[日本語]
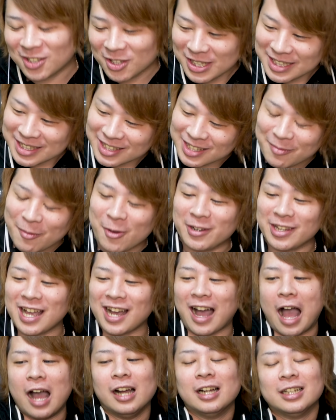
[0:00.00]
じゃあ、いつもよりな
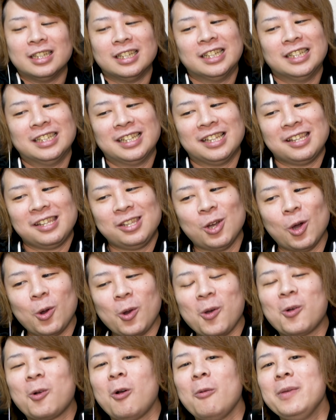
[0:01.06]
んか、喜
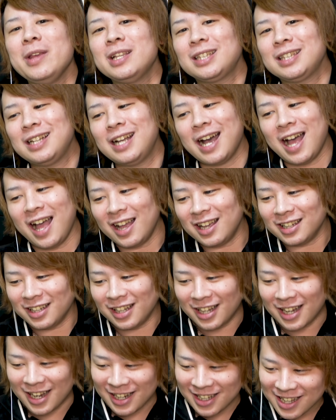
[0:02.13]
びが
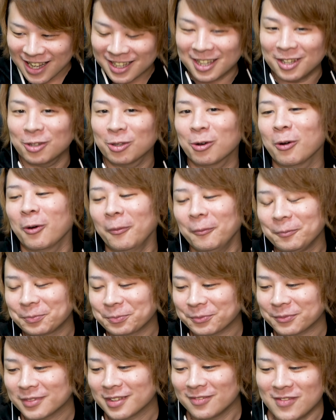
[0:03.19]
あれだけど、
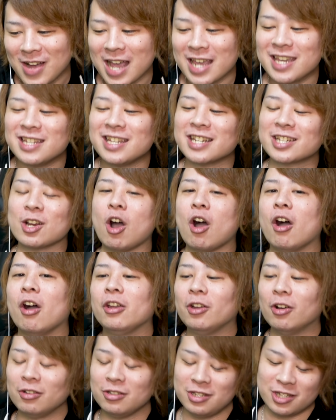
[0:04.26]
まあいいでしょ
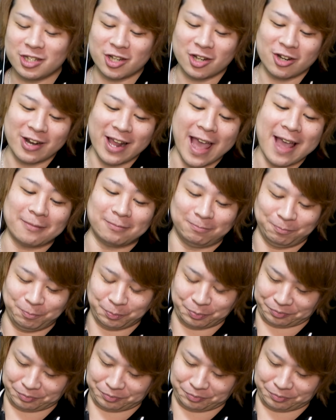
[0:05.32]
う。40連。